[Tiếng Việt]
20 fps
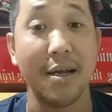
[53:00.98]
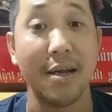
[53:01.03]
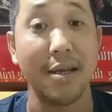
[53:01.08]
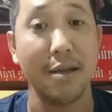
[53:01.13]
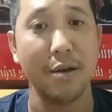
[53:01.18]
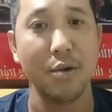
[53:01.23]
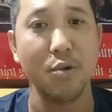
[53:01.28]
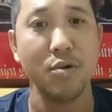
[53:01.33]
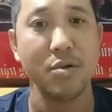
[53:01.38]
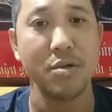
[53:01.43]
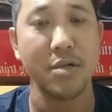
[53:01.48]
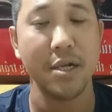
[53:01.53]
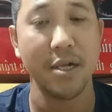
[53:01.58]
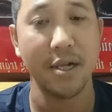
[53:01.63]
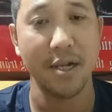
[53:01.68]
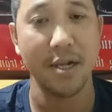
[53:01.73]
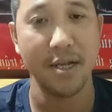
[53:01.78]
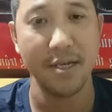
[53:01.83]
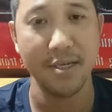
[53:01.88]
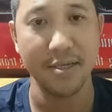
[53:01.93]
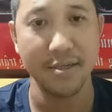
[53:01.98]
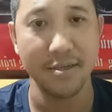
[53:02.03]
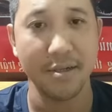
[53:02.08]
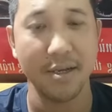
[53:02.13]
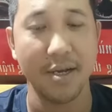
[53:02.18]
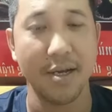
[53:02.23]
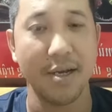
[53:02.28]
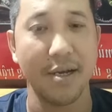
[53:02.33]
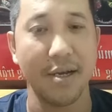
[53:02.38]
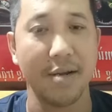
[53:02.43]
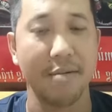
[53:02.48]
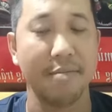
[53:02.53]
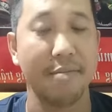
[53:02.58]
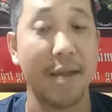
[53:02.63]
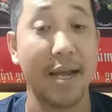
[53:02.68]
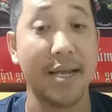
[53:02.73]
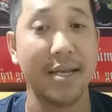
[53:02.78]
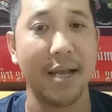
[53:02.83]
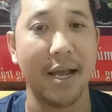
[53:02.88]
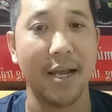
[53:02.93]
yếu sinh lý
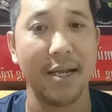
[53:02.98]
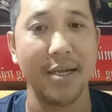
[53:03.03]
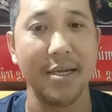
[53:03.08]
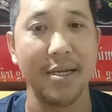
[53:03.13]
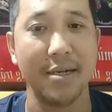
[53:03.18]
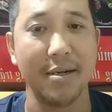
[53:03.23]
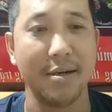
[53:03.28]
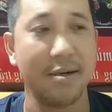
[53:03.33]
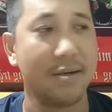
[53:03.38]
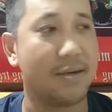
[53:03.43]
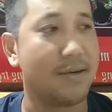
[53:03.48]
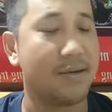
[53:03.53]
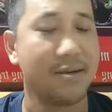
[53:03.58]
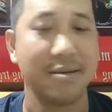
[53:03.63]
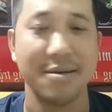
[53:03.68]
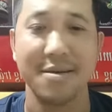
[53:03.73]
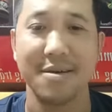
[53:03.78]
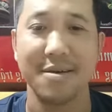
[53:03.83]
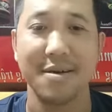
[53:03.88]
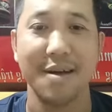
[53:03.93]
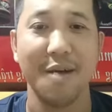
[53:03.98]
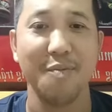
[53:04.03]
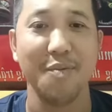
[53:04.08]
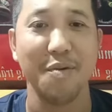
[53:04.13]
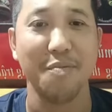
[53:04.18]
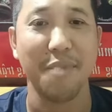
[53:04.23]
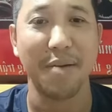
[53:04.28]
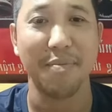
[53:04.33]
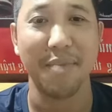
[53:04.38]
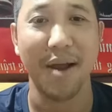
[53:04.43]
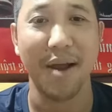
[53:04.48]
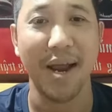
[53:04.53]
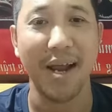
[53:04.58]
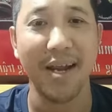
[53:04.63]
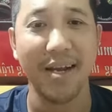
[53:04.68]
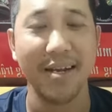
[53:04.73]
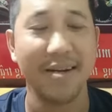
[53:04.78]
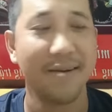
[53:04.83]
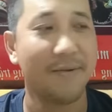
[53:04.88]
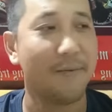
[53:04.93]
bay nhảy rồi không được mạnh mẽ
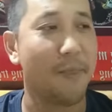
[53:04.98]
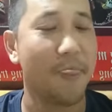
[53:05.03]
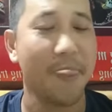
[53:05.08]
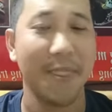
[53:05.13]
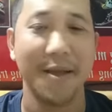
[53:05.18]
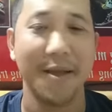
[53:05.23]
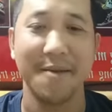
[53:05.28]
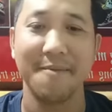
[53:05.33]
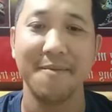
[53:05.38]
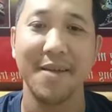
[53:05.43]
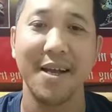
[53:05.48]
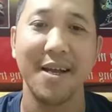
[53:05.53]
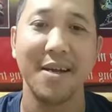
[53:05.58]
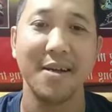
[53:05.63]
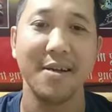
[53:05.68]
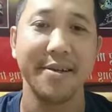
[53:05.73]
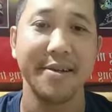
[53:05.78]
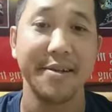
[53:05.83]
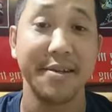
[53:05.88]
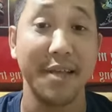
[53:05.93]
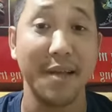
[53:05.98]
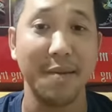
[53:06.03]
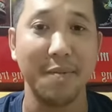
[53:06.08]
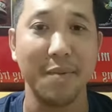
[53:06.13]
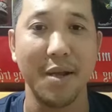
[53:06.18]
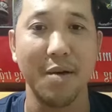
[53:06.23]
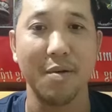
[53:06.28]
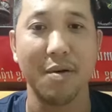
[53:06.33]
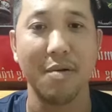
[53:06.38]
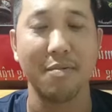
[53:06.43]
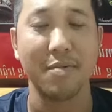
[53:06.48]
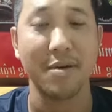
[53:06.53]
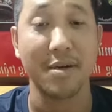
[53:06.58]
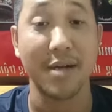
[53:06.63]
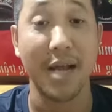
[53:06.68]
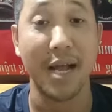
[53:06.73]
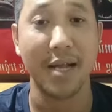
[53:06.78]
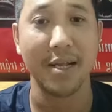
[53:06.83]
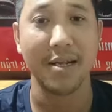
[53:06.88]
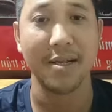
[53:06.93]
nha, nhịp điệu không được
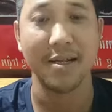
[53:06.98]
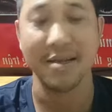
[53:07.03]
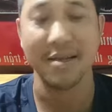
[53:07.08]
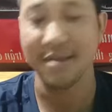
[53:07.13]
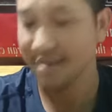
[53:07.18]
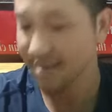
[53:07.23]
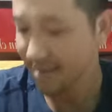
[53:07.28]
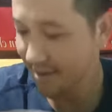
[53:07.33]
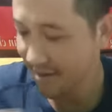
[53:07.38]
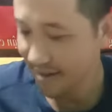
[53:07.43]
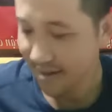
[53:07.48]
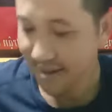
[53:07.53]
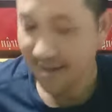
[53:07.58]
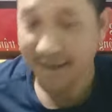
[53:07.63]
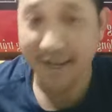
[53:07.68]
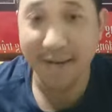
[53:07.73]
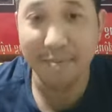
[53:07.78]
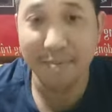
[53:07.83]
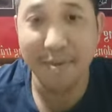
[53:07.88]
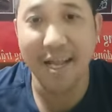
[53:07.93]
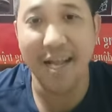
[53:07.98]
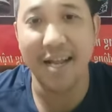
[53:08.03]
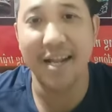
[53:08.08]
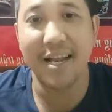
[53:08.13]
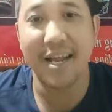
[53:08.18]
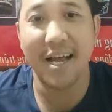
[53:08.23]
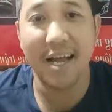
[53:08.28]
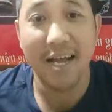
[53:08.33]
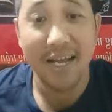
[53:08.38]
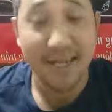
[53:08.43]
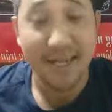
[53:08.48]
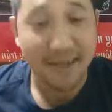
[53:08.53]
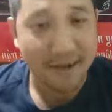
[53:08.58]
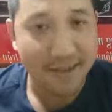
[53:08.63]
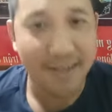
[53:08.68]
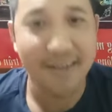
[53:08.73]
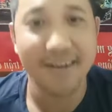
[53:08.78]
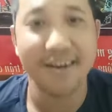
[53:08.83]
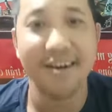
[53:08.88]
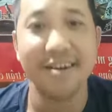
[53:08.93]
căng. Nên bởi vậy là
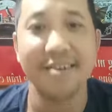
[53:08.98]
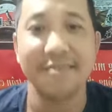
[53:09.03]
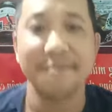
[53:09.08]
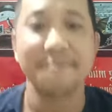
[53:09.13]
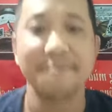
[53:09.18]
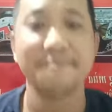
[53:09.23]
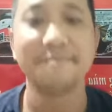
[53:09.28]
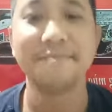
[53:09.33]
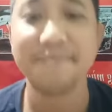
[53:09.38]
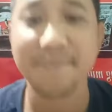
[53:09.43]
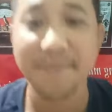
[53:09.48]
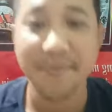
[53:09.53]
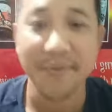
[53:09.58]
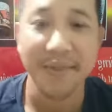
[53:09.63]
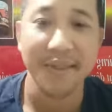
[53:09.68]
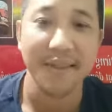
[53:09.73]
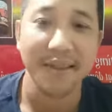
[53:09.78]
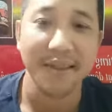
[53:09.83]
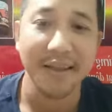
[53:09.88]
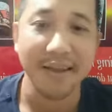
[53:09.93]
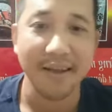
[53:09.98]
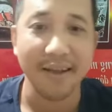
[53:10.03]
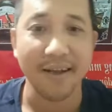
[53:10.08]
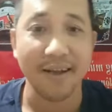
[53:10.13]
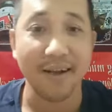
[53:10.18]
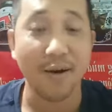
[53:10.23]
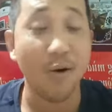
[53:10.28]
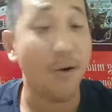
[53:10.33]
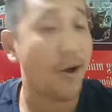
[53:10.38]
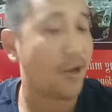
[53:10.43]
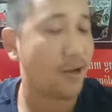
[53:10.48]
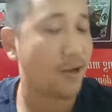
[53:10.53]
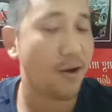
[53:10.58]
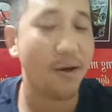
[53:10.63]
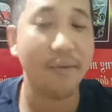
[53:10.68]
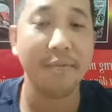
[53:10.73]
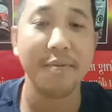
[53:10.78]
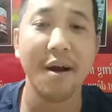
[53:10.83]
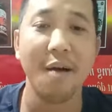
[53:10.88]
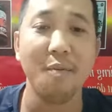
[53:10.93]
thi rớt cô hàng
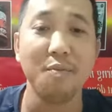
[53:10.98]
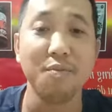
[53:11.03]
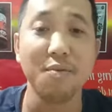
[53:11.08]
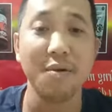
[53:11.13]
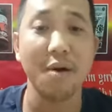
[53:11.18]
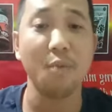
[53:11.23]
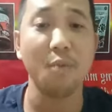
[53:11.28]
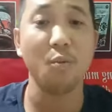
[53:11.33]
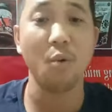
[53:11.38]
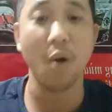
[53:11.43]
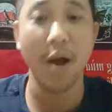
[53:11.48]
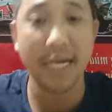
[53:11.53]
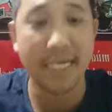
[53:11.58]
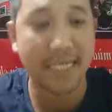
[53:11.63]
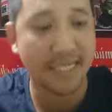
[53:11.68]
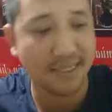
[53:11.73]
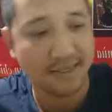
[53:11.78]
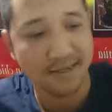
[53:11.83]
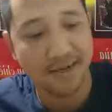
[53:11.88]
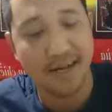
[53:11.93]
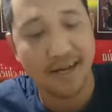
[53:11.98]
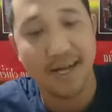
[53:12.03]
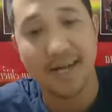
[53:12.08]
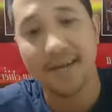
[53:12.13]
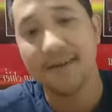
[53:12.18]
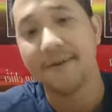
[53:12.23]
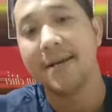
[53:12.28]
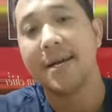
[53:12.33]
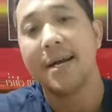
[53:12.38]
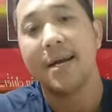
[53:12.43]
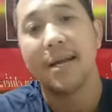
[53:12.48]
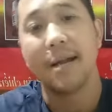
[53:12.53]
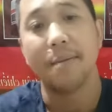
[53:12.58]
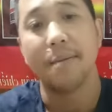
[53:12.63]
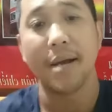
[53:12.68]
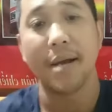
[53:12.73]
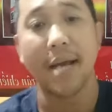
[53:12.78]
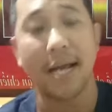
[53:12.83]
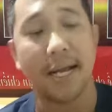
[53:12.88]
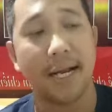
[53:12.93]
xóm không khoái nên
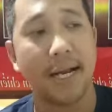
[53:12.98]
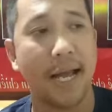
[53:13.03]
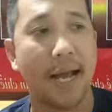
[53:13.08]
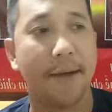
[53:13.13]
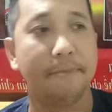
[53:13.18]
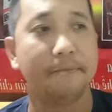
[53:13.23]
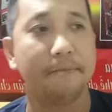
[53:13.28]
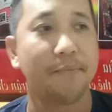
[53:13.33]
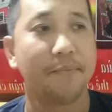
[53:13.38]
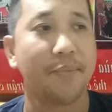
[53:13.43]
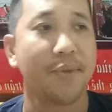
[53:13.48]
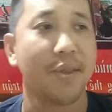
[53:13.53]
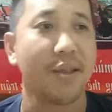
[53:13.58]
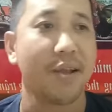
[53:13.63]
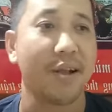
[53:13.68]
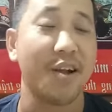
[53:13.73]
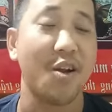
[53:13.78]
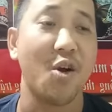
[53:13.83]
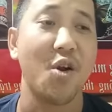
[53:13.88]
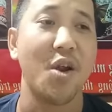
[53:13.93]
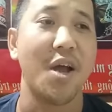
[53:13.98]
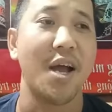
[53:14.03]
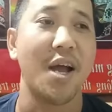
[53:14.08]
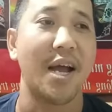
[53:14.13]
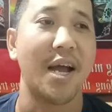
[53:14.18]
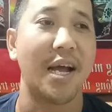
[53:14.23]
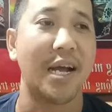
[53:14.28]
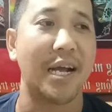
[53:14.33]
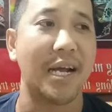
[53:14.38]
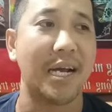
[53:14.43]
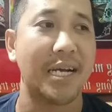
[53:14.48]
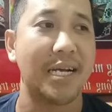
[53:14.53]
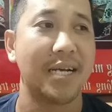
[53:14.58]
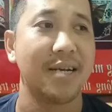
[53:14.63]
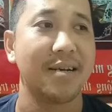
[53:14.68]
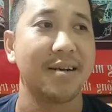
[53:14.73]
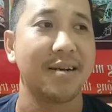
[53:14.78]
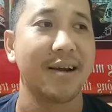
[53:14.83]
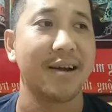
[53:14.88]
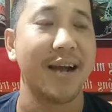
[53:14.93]
bởi vậy là cái đó là
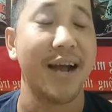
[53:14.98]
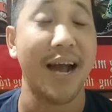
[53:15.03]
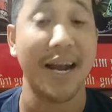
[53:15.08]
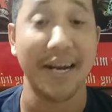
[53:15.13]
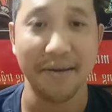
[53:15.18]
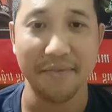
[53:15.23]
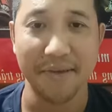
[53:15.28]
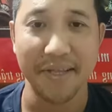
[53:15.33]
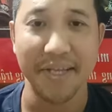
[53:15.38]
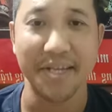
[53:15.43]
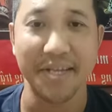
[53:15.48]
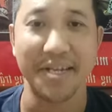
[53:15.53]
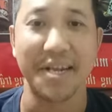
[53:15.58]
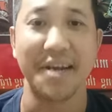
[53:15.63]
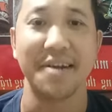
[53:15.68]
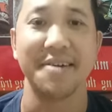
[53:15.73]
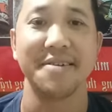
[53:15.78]
các anh em phải nhìn nhận.